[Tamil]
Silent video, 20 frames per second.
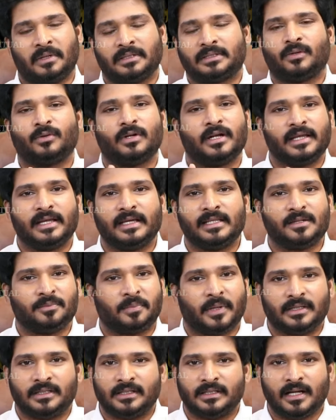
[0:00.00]
மற்றவங்களை நீங்கள்
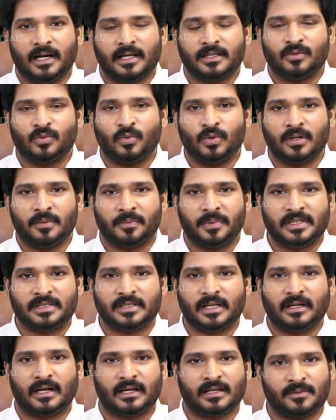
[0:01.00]
எதிர்பார்த்தீங்கன்னா அது உங்களுக்கு
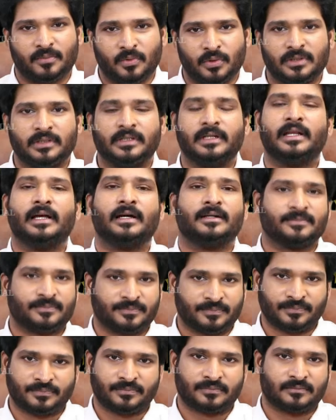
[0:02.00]
பெருசாக நடக்க போகிறது இல்லை
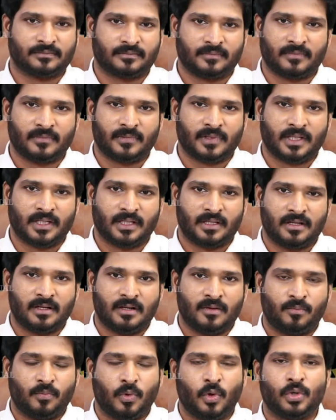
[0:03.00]

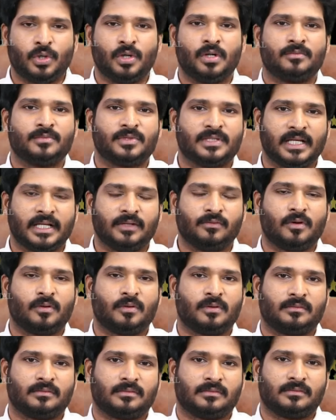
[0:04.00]
பொருளும்
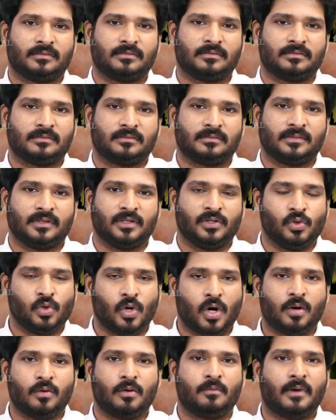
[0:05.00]
செல்வமும்
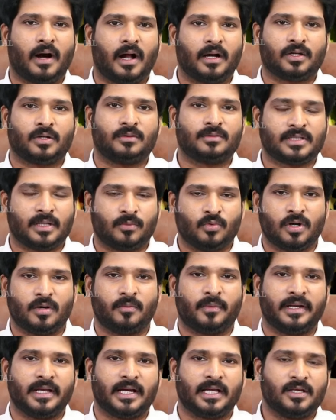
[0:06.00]
யோகமும் ஆற்றலும் சமூக
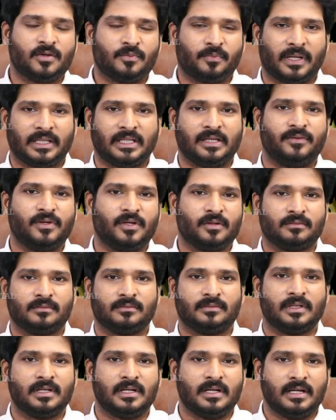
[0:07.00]
மரியாதையும் பதவியும்
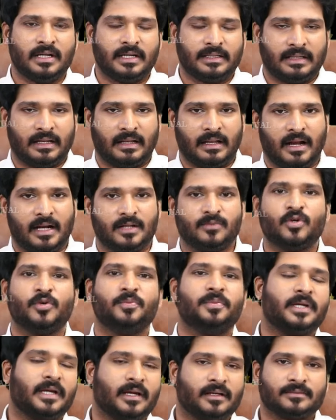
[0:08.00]
இதெல்லாம்
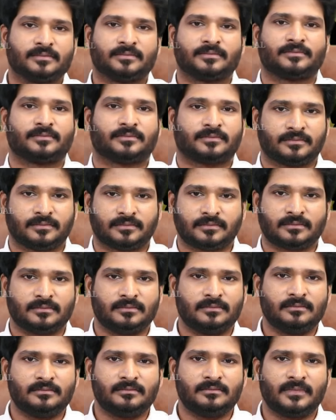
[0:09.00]
அனுபவிப்பீங்க
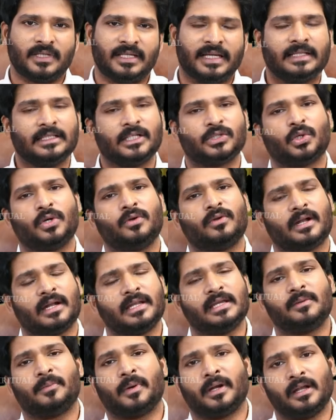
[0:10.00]
எந்த தொழில்
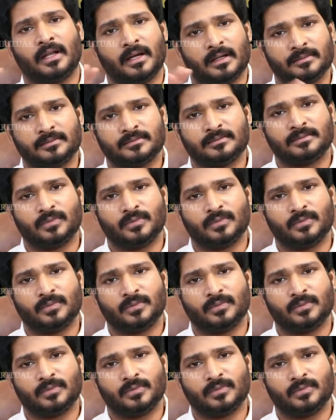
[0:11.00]
வேணால் நீங்கள் பண்ணலாம்